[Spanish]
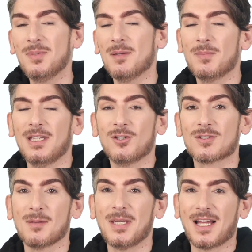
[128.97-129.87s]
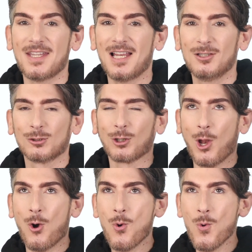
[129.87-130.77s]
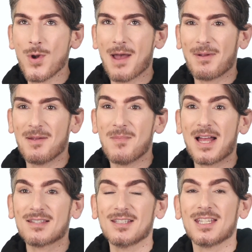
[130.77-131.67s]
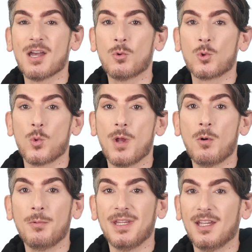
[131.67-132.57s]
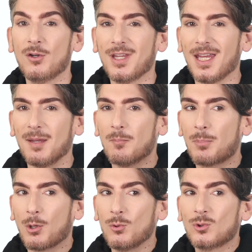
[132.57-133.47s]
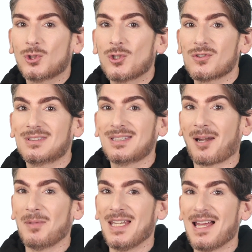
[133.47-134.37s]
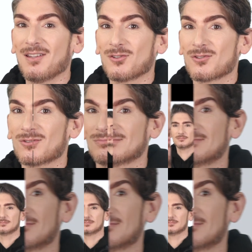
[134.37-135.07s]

Bienvenidos a mi canal una vez más y a un nuevo video de productos terminados.